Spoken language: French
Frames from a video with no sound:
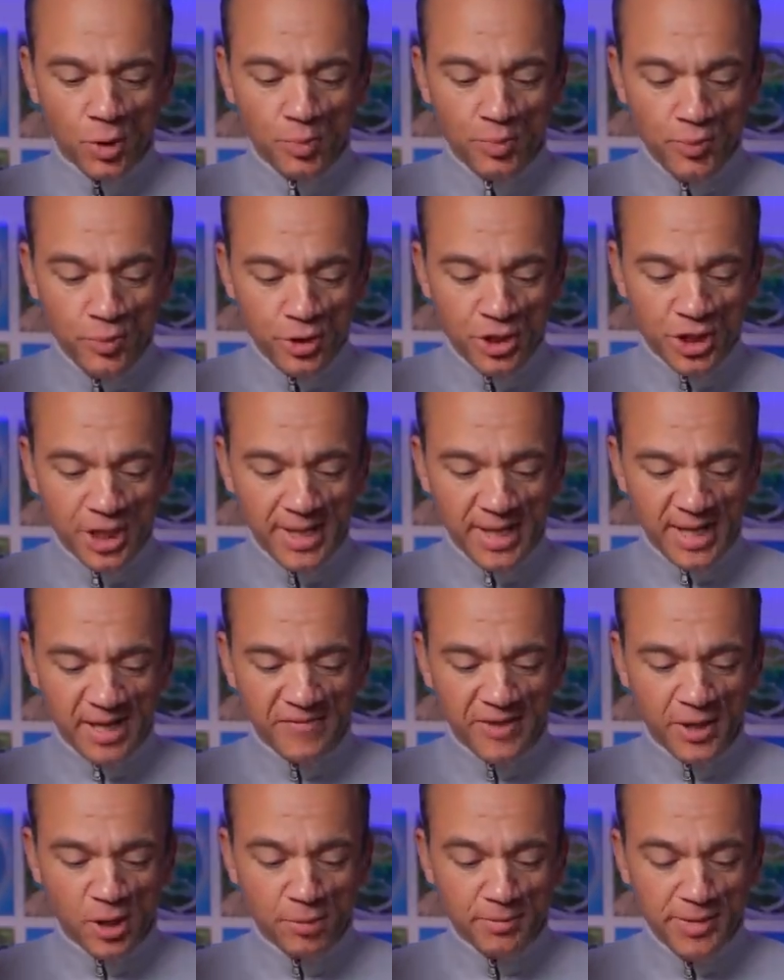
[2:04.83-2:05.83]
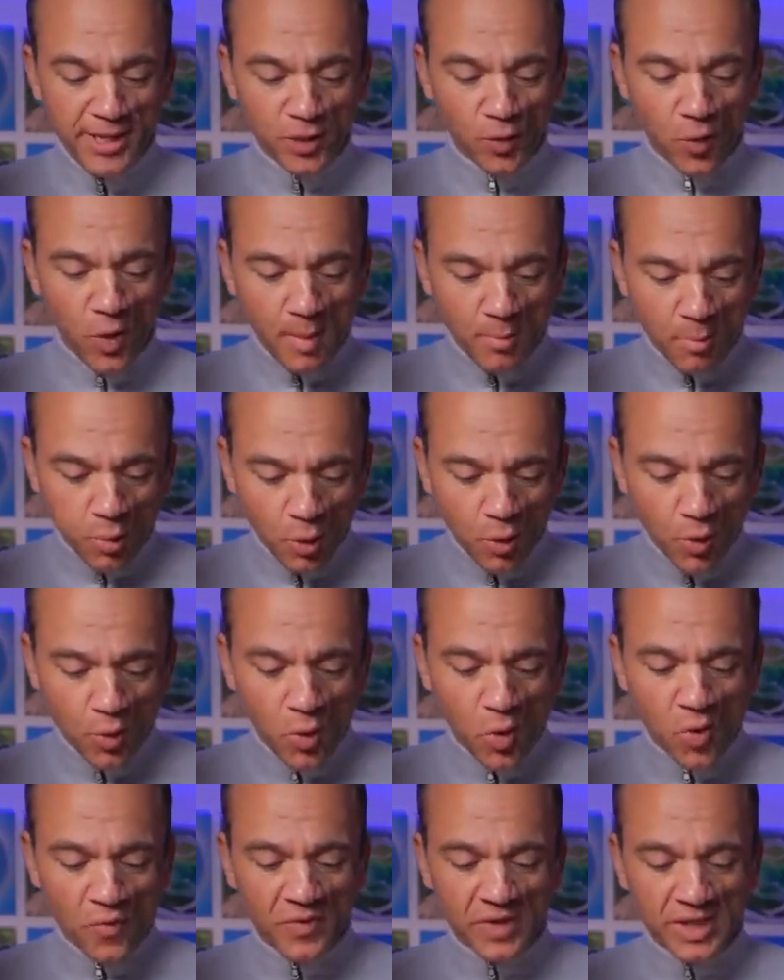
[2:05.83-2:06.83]
le plus cher avec le Mini 3
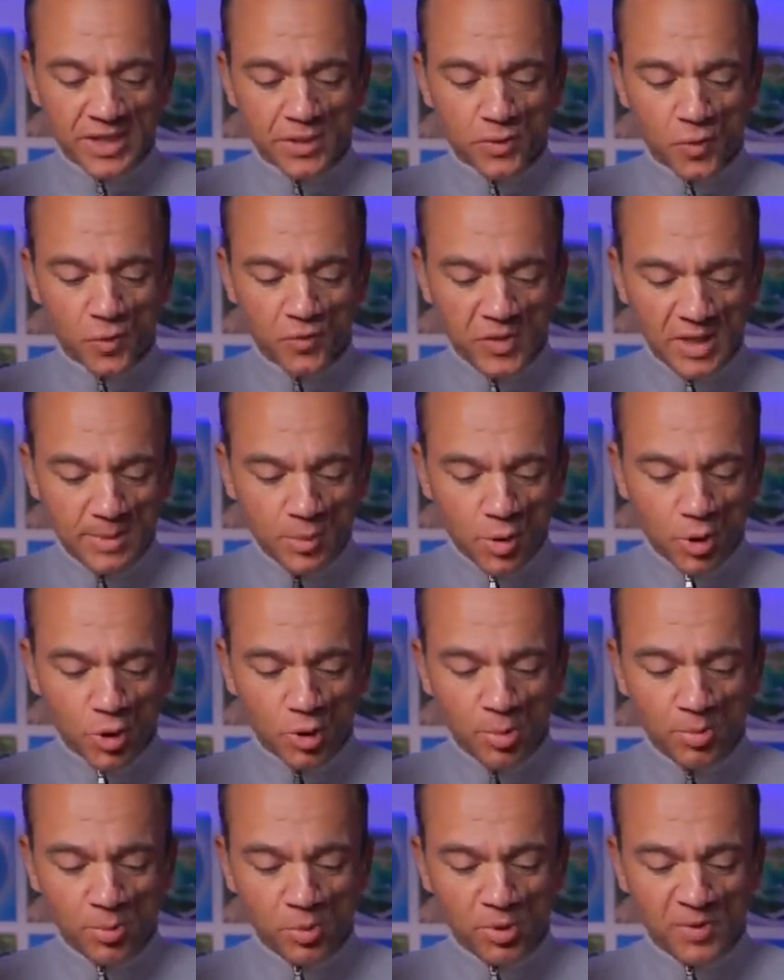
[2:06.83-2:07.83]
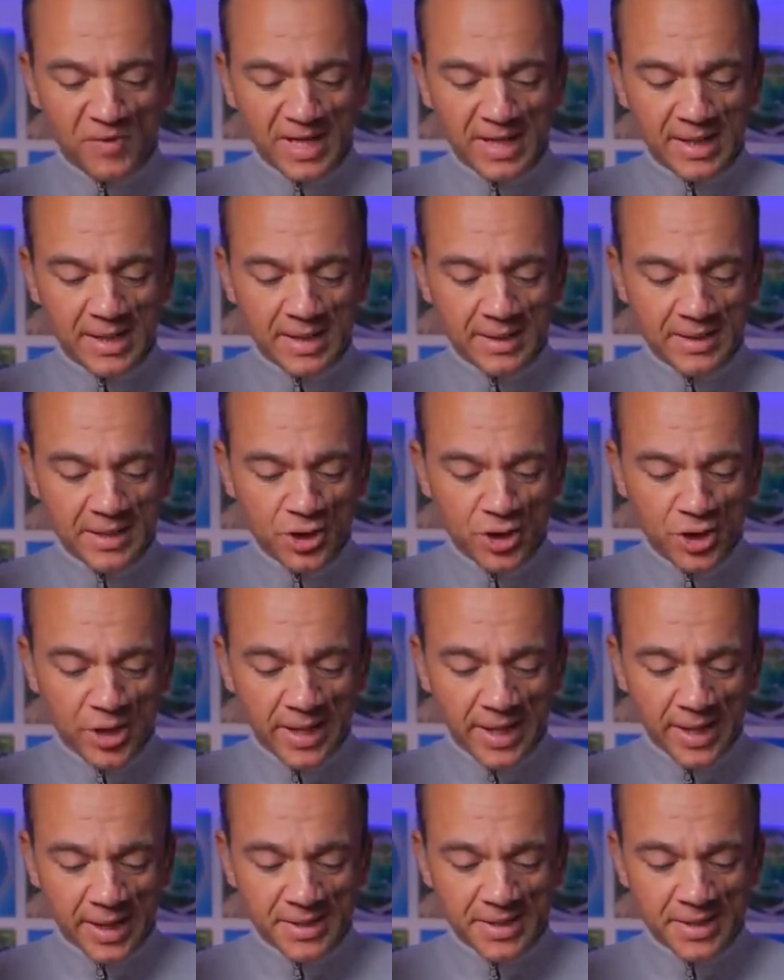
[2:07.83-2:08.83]
Pro en version More Combo avec la DJI
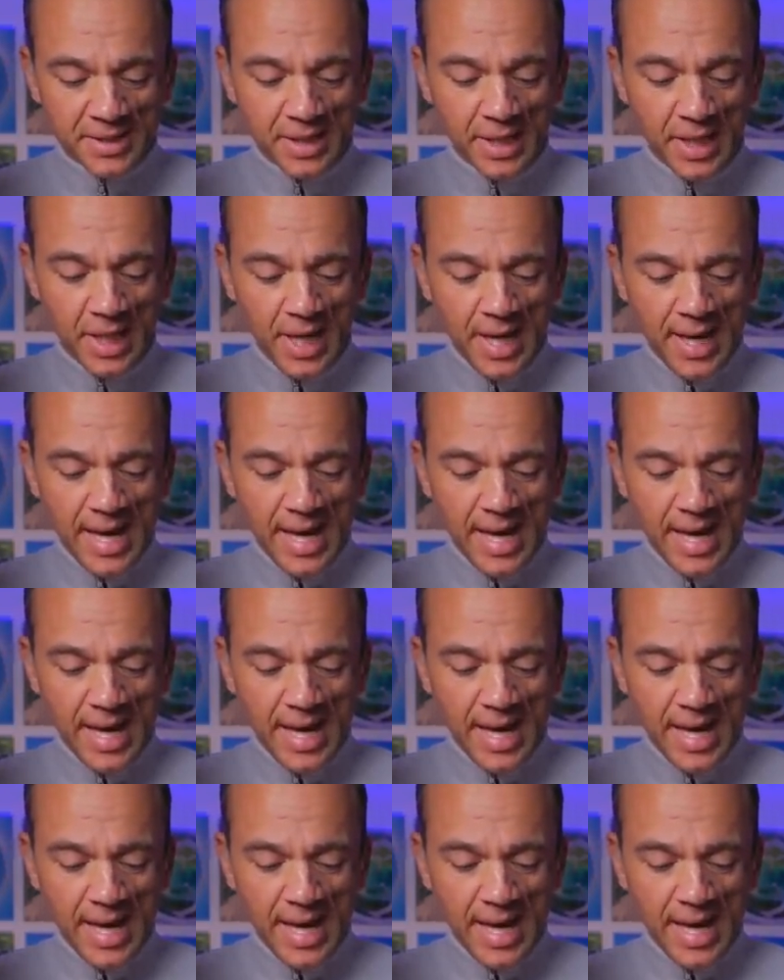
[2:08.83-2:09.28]
RC